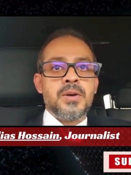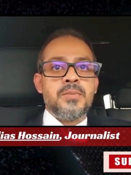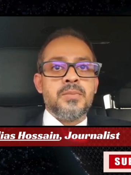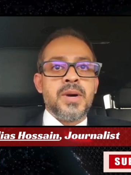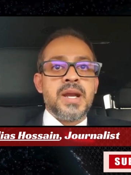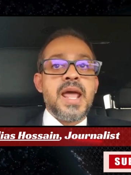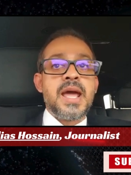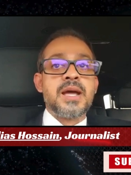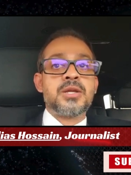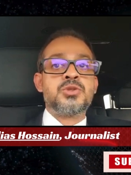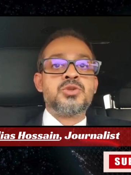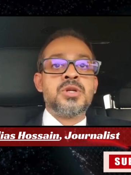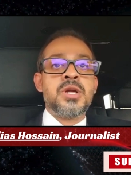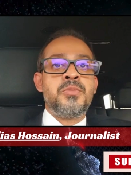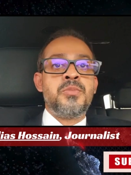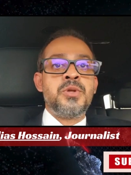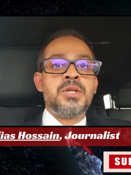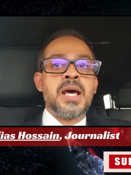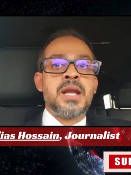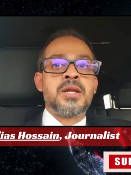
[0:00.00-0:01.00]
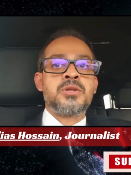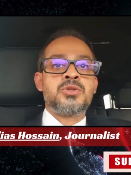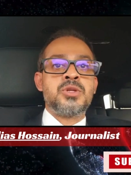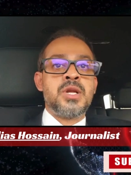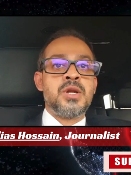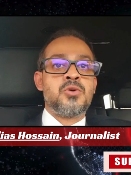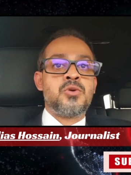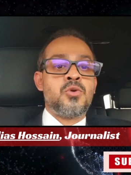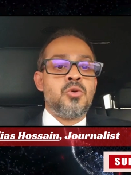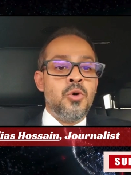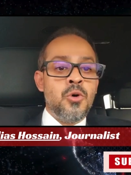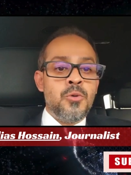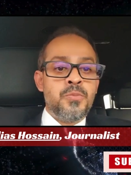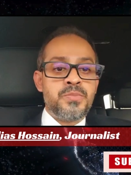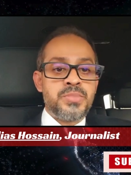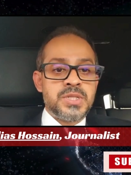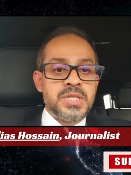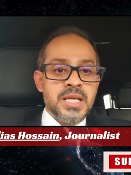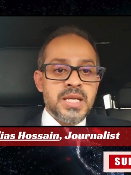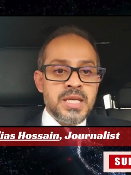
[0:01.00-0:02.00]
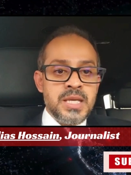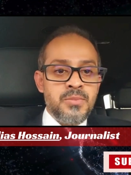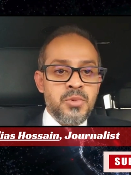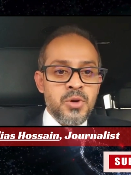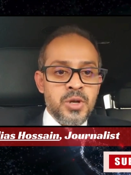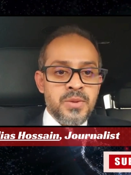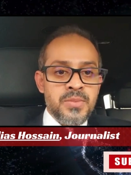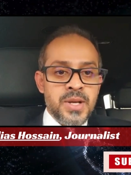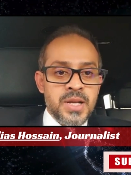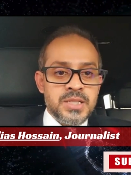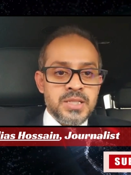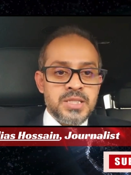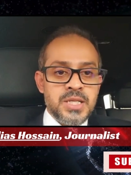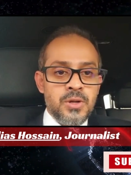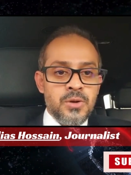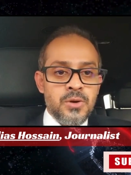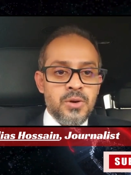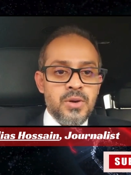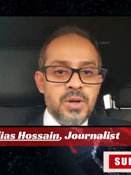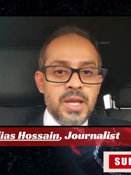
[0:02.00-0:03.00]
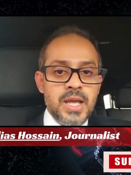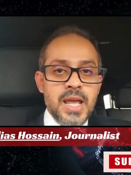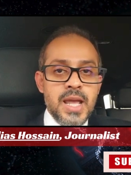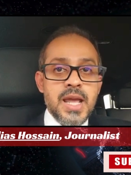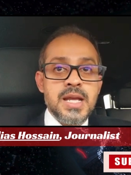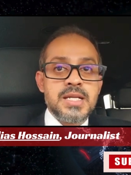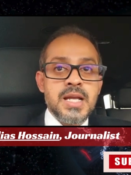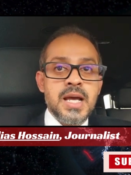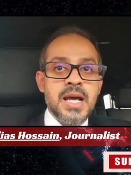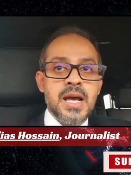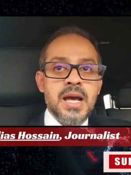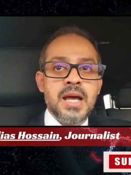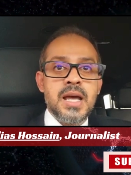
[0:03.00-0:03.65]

মানে একজনের প্রতি আরেকজনের ক্ষোভটা কি পরিমাণে ছিল এটা